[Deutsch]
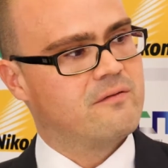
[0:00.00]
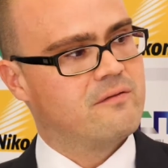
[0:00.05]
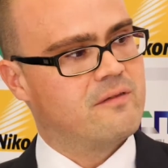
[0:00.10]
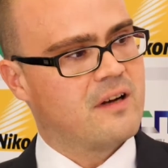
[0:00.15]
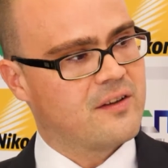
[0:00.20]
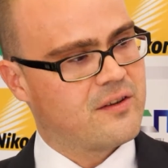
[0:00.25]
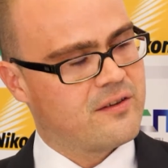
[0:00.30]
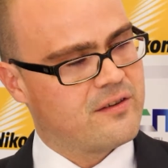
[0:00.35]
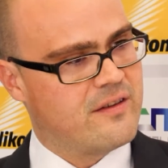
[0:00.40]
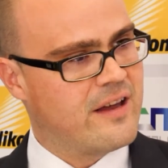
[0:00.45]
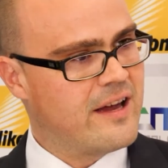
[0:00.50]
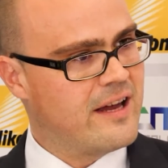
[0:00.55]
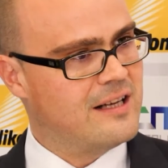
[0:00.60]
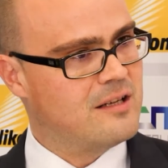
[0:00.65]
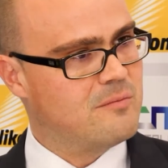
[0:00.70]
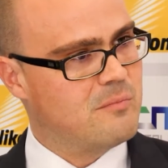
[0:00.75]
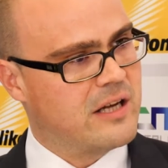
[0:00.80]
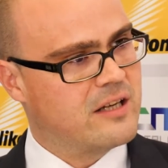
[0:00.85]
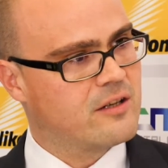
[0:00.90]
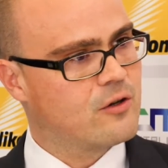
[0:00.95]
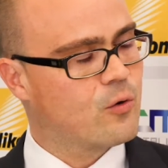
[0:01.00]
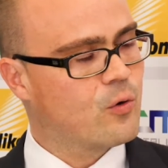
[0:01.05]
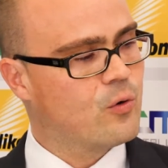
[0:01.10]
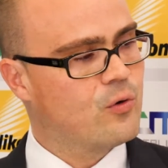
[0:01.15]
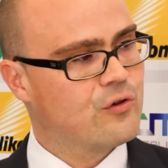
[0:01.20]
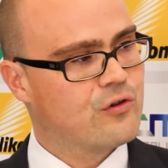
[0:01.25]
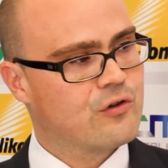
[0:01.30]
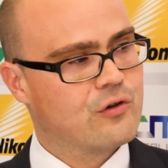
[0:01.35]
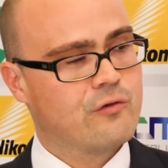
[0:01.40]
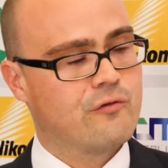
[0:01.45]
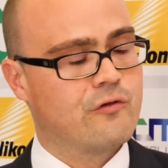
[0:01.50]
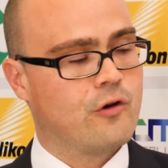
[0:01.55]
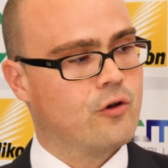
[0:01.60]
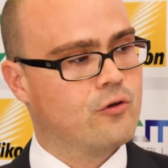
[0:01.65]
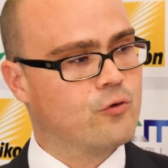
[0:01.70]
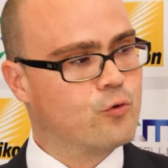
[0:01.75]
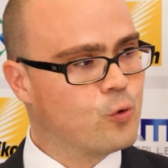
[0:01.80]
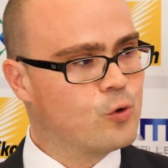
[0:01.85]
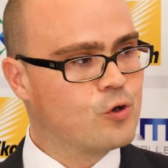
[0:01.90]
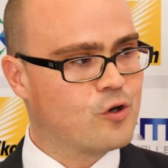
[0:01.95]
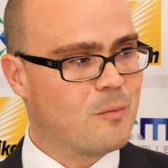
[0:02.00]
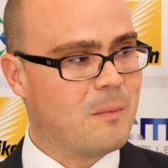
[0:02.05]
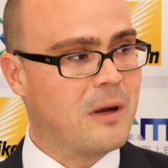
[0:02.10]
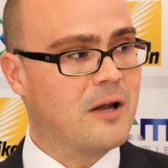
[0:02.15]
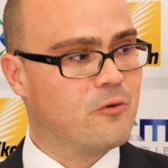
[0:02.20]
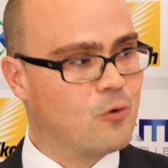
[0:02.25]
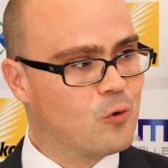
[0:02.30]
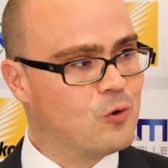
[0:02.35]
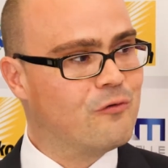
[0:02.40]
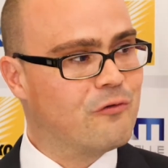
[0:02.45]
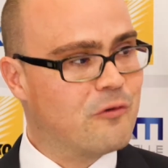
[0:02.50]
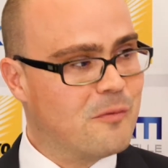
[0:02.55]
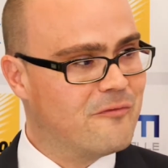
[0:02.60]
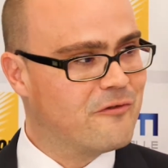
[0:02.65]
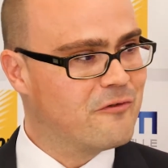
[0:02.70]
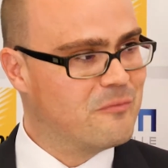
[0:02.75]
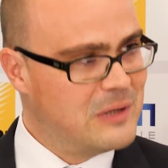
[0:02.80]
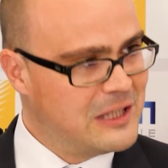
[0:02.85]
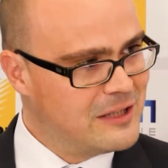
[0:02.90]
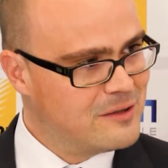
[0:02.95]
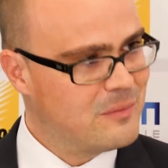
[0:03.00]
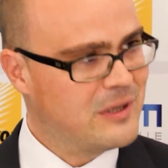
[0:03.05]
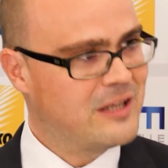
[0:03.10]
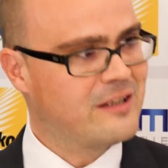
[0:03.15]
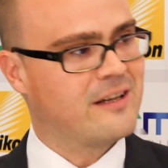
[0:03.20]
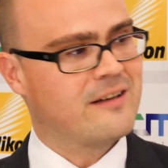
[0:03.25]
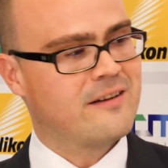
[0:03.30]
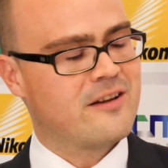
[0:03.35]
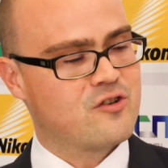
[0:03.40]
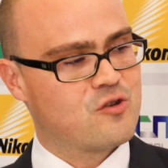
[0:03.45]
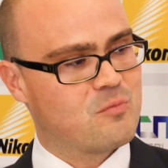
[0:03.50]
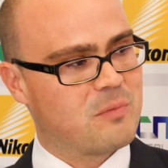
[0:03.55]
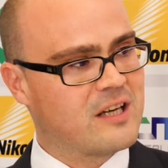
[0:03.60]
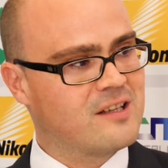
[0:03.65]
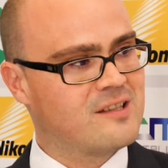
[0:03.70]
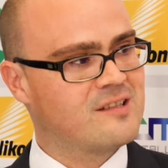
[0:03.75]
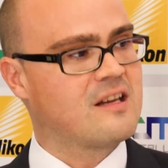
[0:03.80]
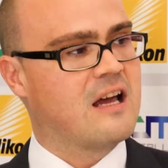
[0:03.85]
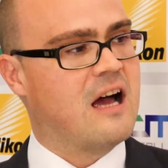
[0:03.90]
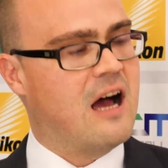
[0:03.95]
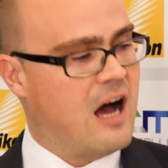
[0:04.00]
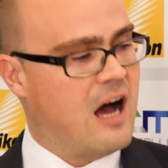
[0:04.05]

was eine Elementgröße von 0,05 mm entspricht,